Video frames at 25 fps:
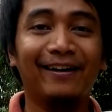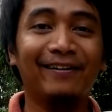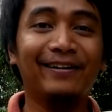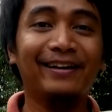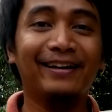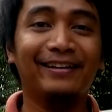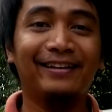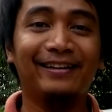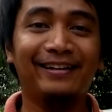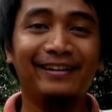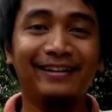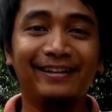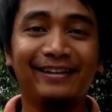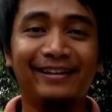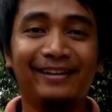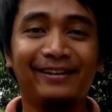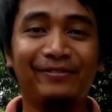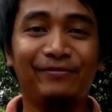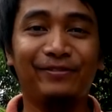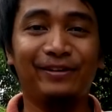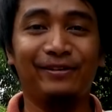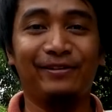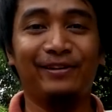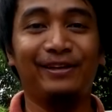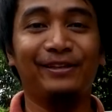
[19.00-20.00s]
Oke, jadi
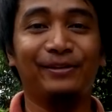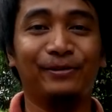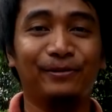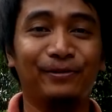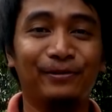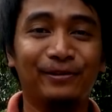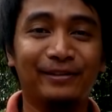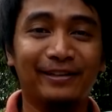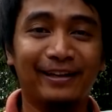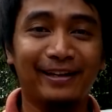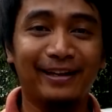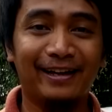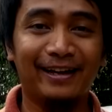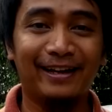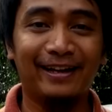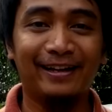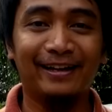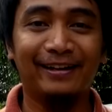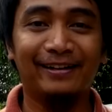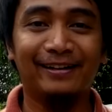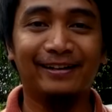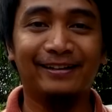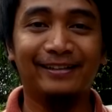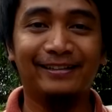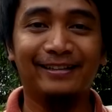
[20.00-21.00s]
di video itu
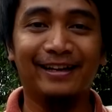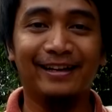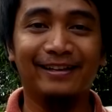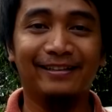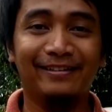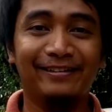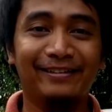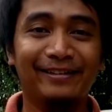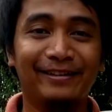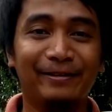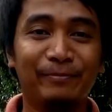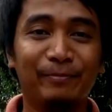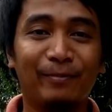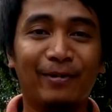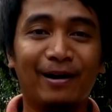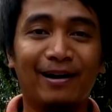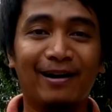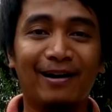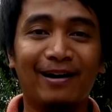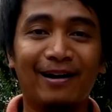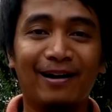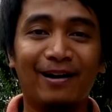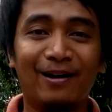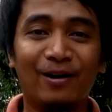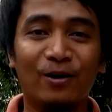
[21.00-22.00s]
saya janji
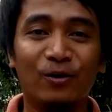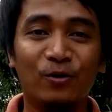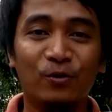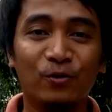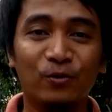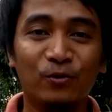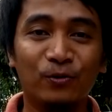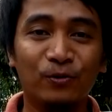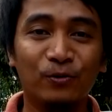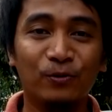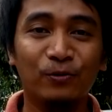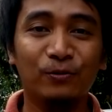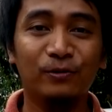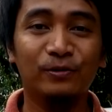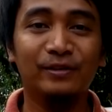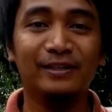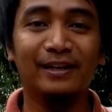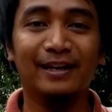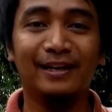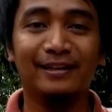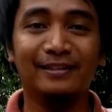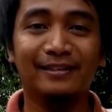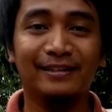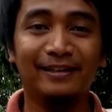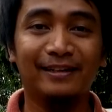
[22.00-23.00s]
mau
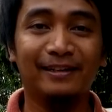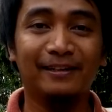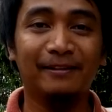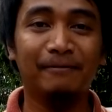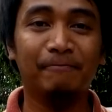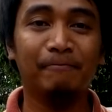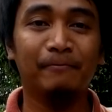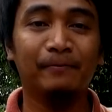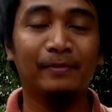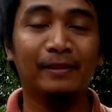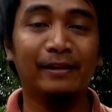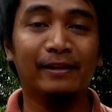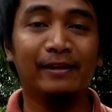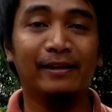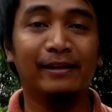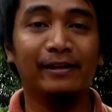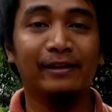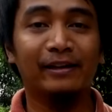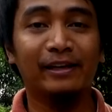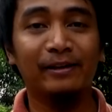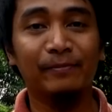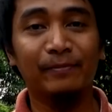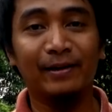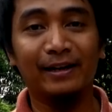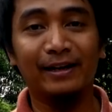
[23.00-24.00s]
jelasin
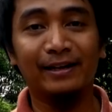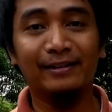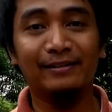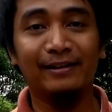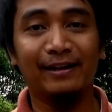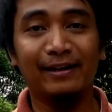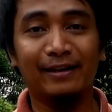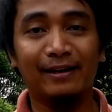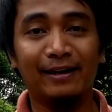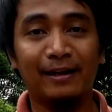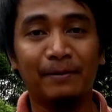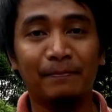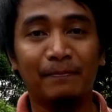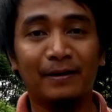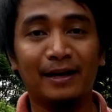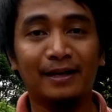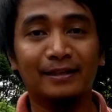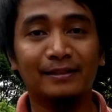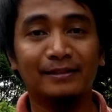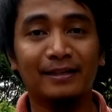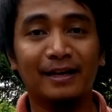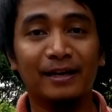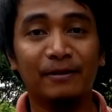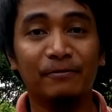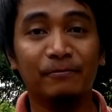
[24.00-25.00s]
gimana cara
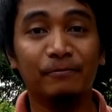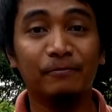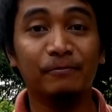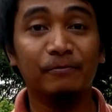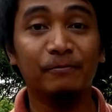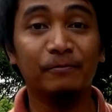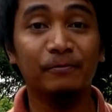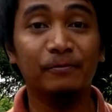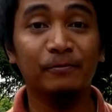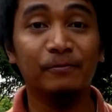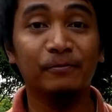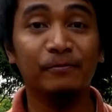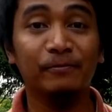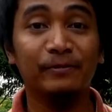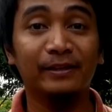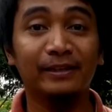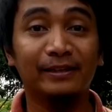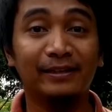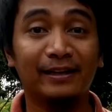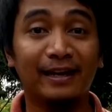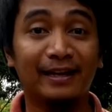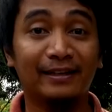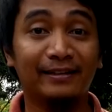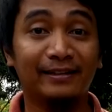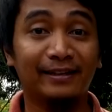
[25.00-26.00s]
pasang
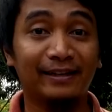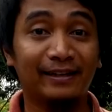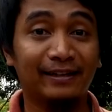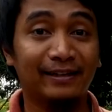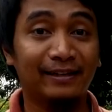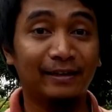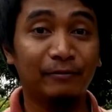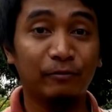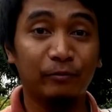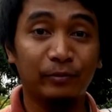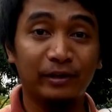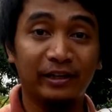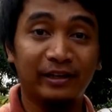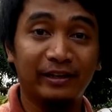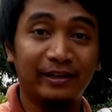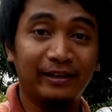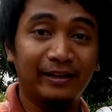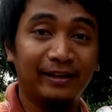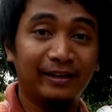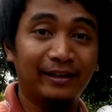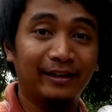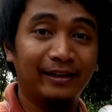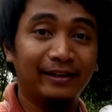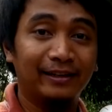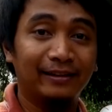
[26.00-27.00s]
filter AC. Jadi mobil ini
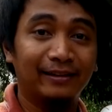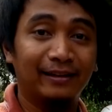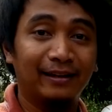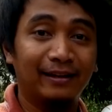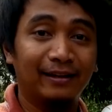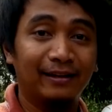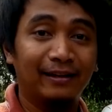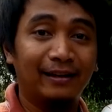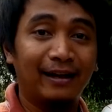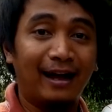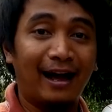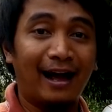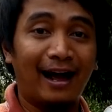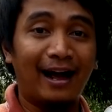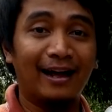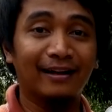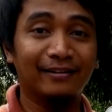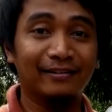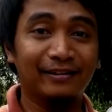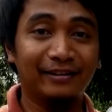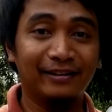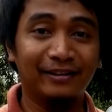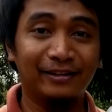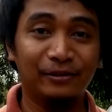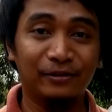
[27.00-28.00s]

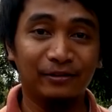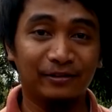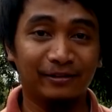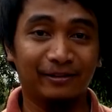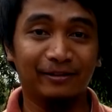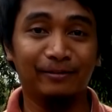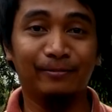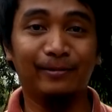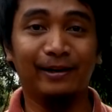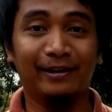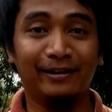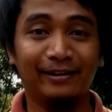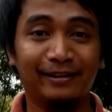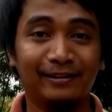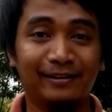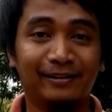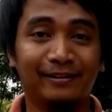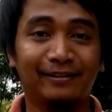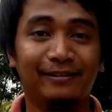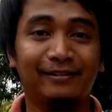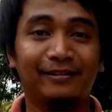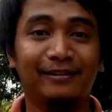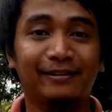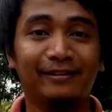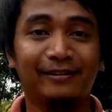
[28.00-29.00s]
AC-nya itu seger banget.
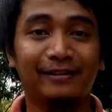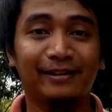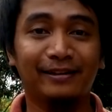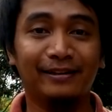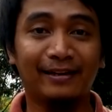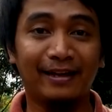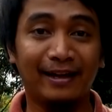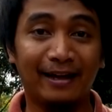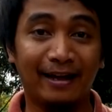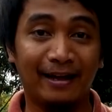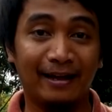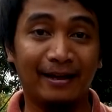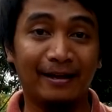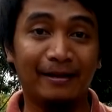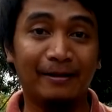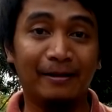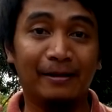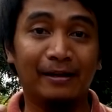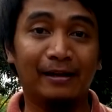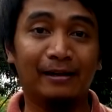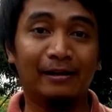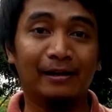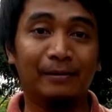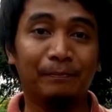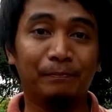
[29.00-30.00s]
Ternyata
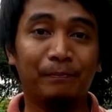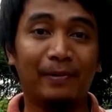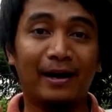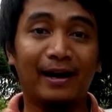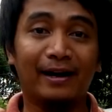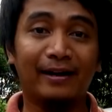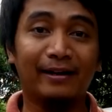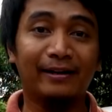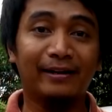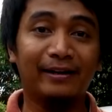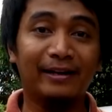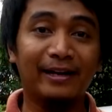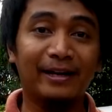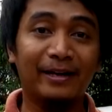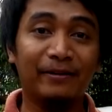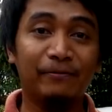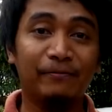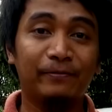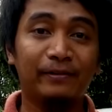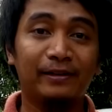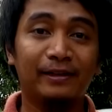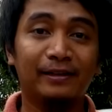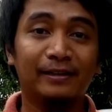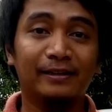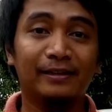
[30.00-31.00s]
pakai
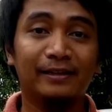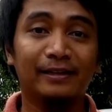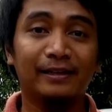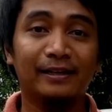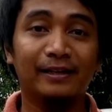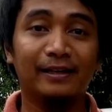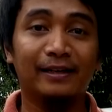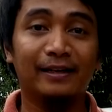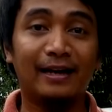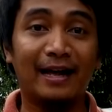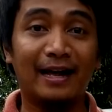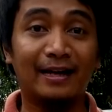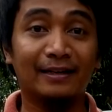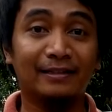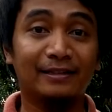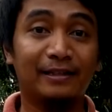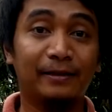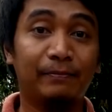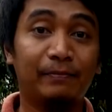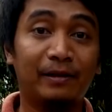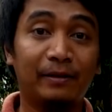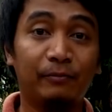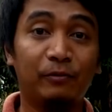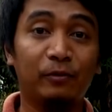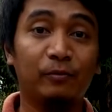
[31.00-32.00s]
filter
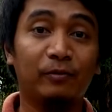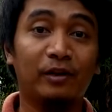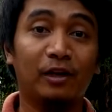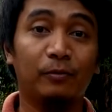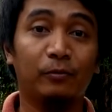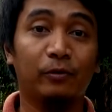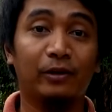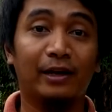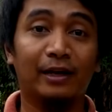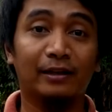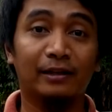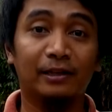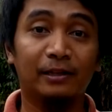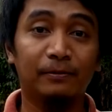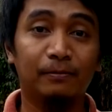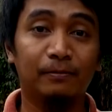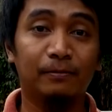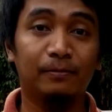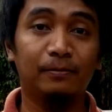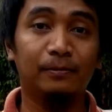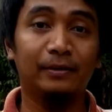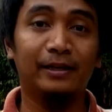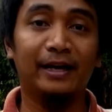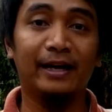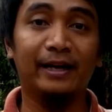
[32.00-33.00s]
AC premium karbon aktif
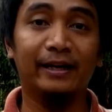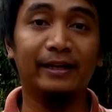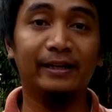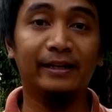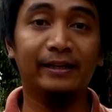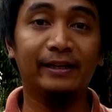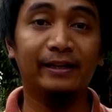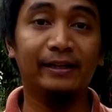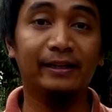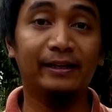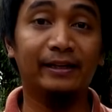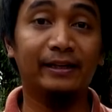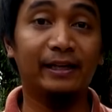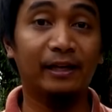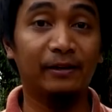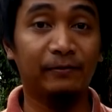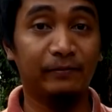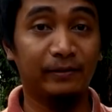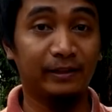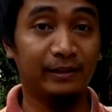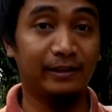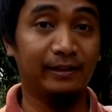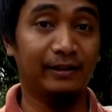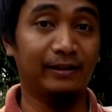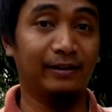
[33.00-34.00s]
dari
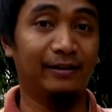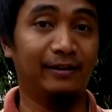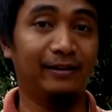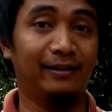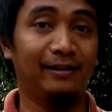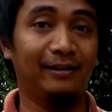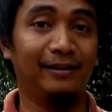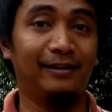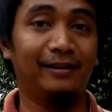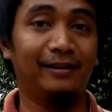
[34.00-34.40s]
Ken Filter.